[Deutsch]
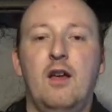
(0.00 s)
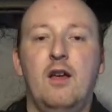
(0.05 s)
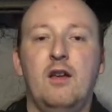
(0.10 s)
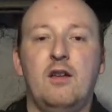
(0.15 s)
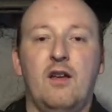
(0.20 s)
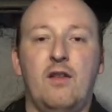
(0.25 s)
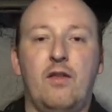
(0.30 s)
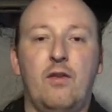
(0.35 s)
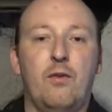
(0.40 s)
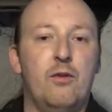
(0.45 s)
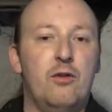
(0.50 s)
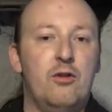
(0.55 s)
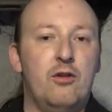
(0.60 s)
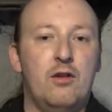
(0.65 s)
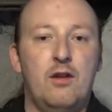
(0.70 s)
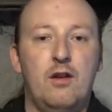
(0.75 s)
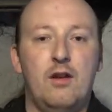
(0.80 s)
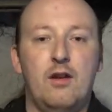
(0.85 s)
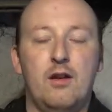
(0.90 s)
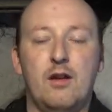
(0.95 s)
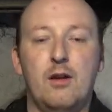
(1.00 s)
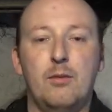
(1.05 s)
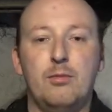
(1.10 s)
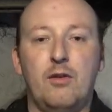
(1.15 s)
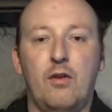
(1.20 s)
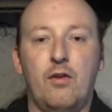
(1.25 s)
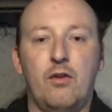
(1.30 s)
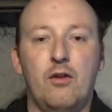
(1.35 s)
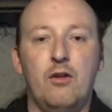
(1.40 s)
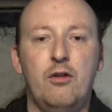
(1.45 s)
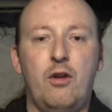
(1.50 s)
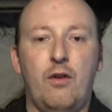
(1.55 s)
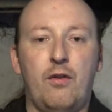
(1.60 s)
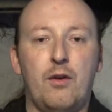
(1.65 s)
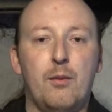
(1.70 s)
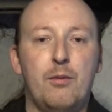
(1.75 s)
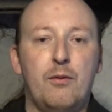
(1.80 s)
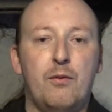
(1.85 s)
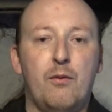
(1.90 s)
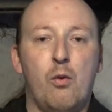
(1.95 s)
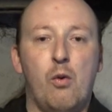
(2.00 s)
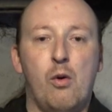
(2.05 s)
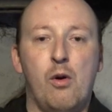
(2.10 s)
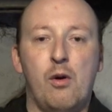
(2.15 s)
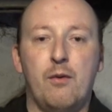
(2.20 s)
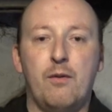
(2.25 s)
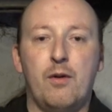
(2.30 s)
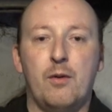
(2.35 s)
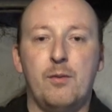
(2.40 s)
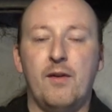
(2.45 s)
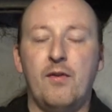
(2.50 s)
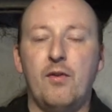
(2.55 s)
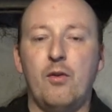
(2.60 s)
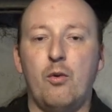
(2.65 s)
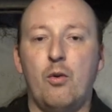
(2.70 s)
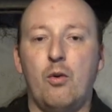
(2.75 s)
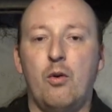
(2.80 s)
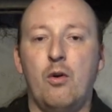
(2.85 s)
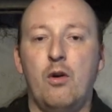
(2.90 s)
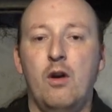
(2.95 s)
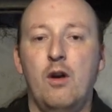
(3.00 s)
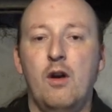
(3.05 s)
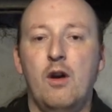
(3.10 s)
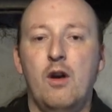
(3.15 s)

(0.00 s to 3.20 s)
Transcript: Dazwischen gibt es nicht. Es gibt wohl Verbesserungen